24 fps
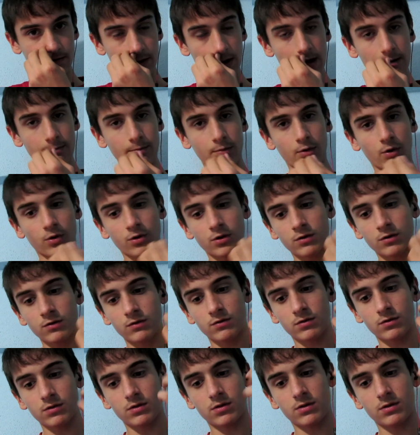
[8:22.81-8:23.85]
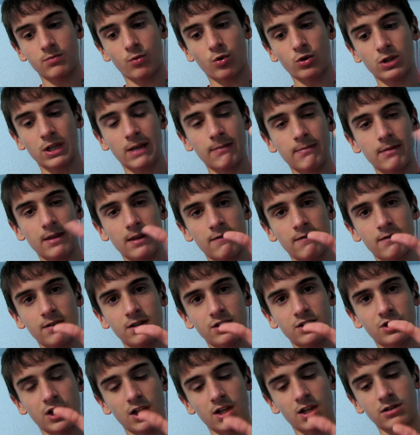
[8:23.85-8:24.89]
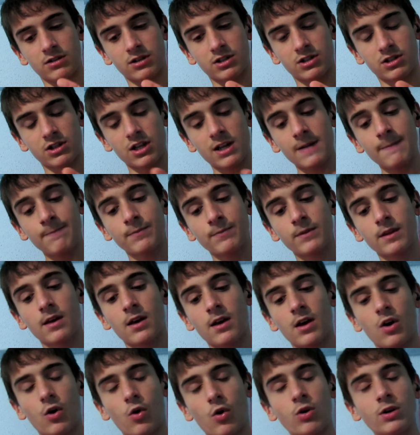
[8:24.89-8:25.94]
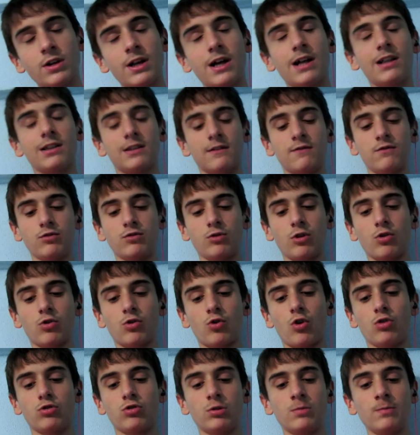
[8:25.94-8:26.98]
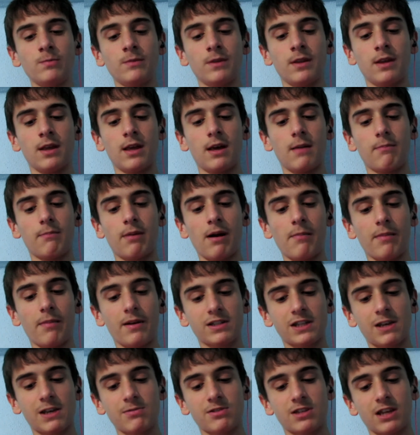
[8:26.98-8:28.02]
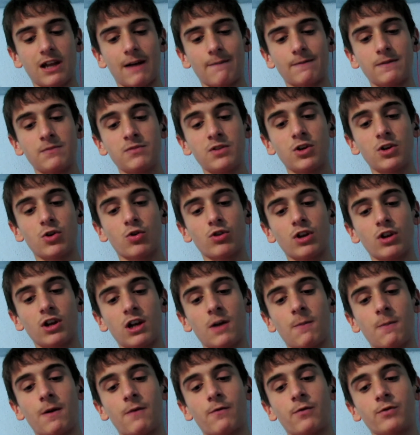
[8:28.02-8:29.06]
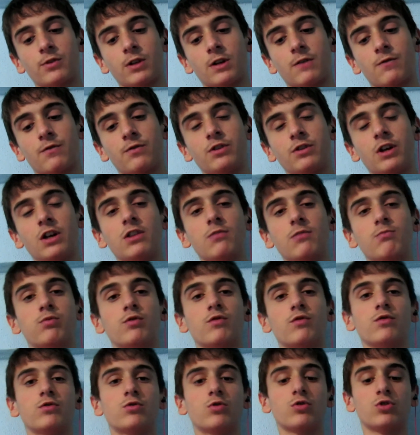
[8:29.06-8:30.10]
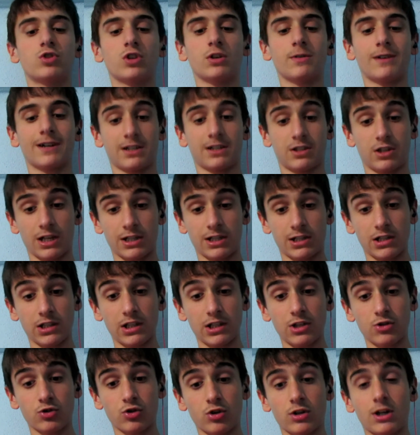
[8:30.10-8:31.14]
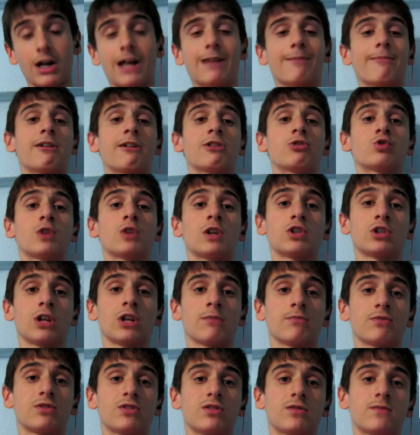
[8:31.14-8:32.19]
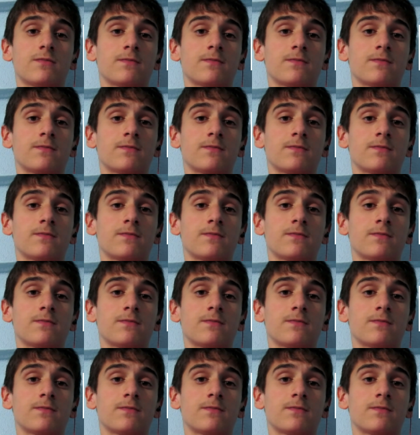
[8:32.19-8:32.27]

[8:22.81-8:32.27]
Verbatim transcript: Tamam mı? Onun modem evinin şeyiydi işte. Onu aldım videoya koydum. Ben başka bir şey yaptım. Direkt olarak kapak fotoğrafından bu video çok akıllı yazıyor. Garbarus'tan çalmış.